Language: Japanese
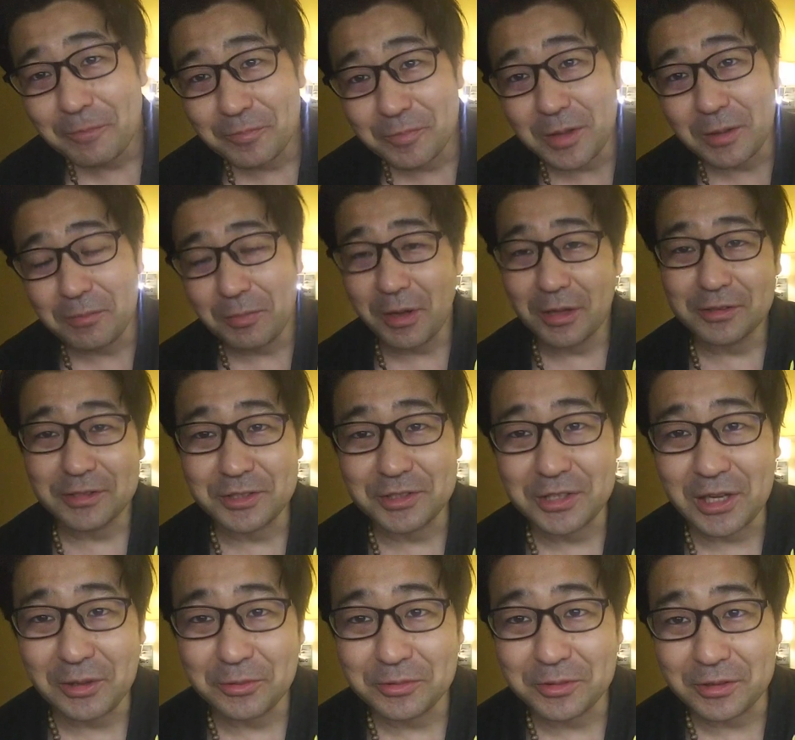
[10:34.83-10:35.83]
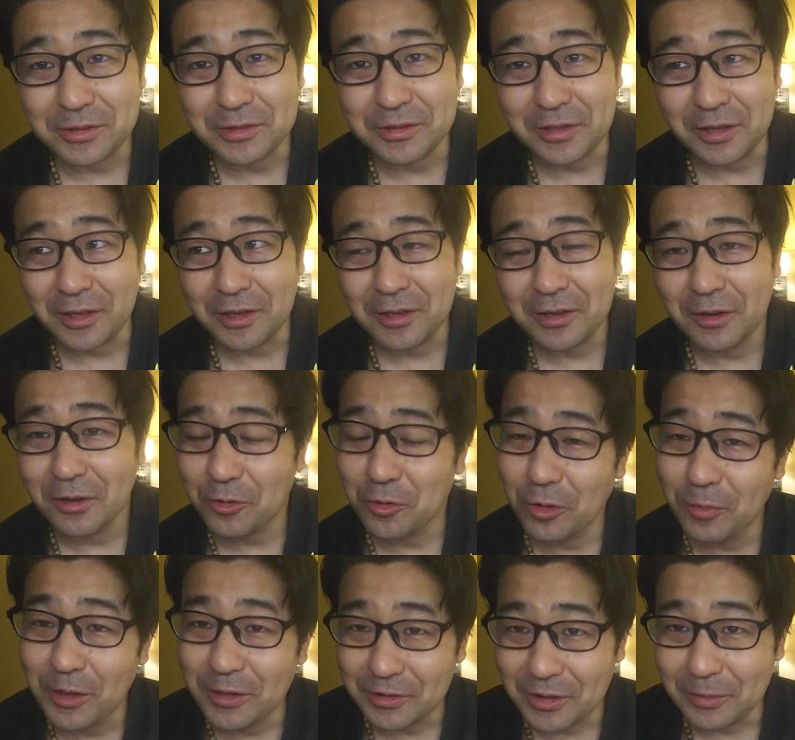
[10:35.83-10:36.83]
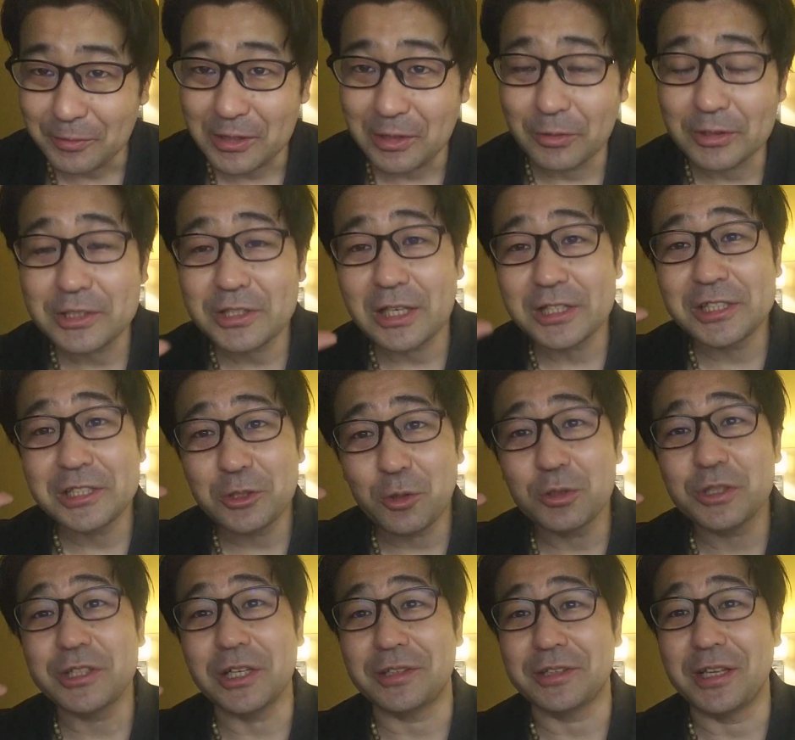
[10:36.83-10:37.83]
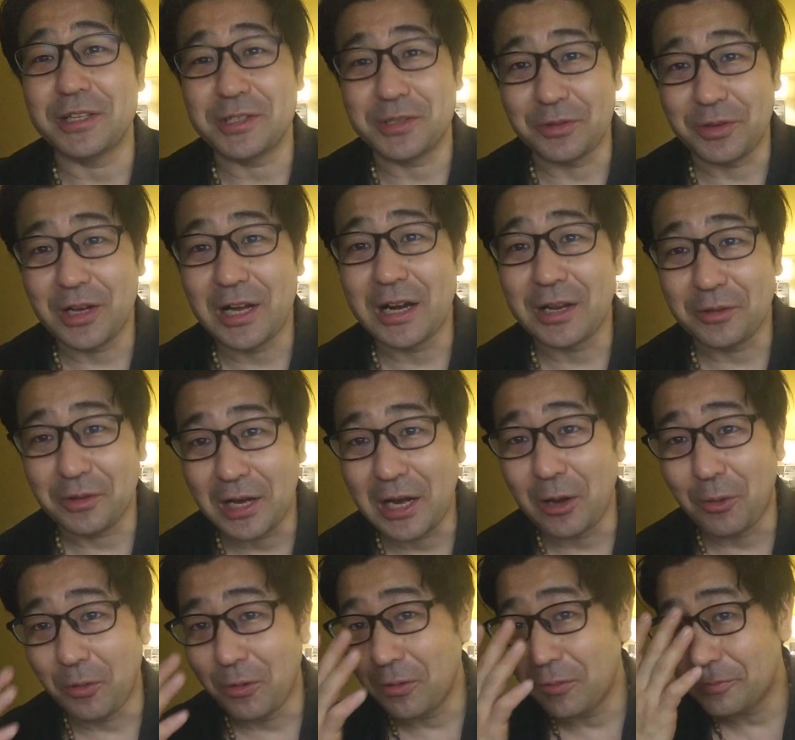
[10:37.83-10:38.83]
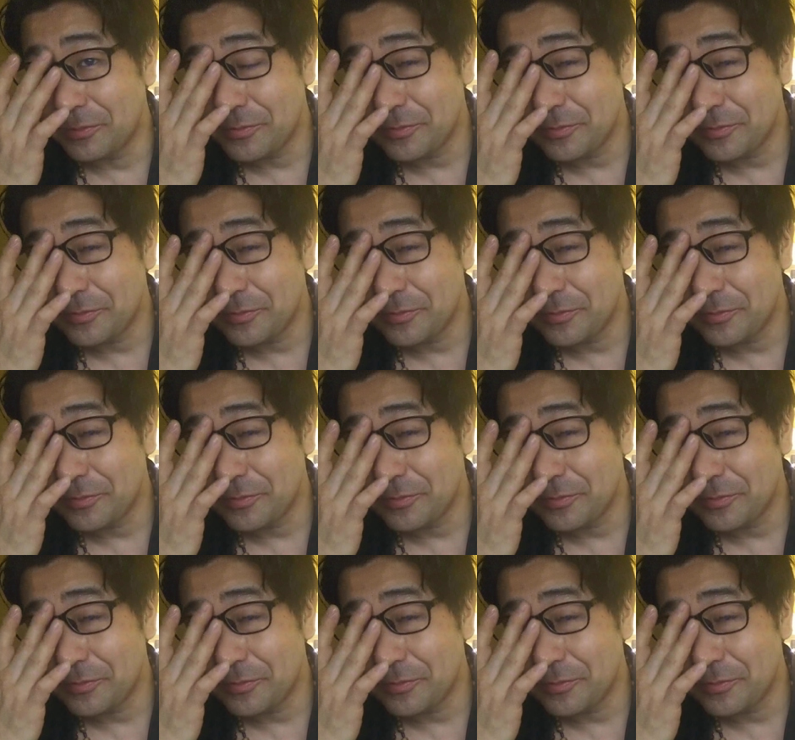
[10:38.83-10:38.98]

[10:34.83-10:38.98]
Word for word: でバーって近寄ってってあごめんねみたいな私写真撮っちゃったんですよね彼の顔